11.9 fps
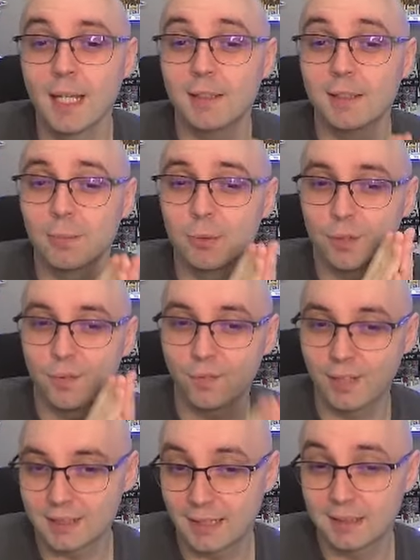d'un monstre
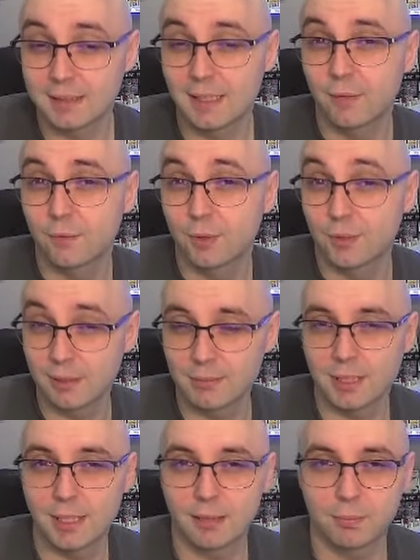Far Start, si elle est envoyée au
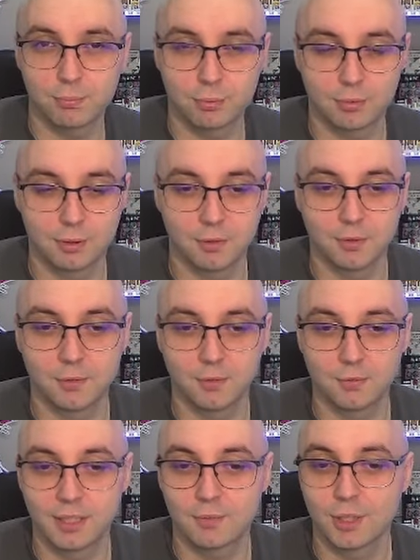cimetière pour euh,
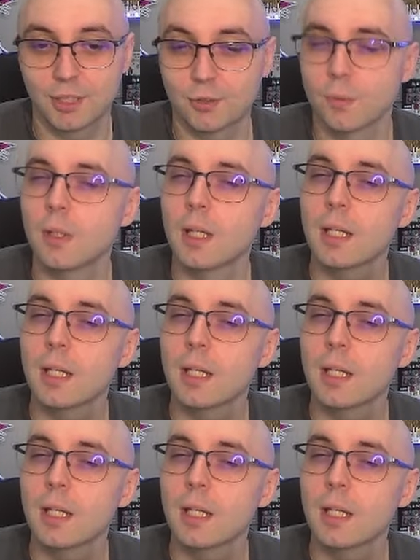une telle invocation,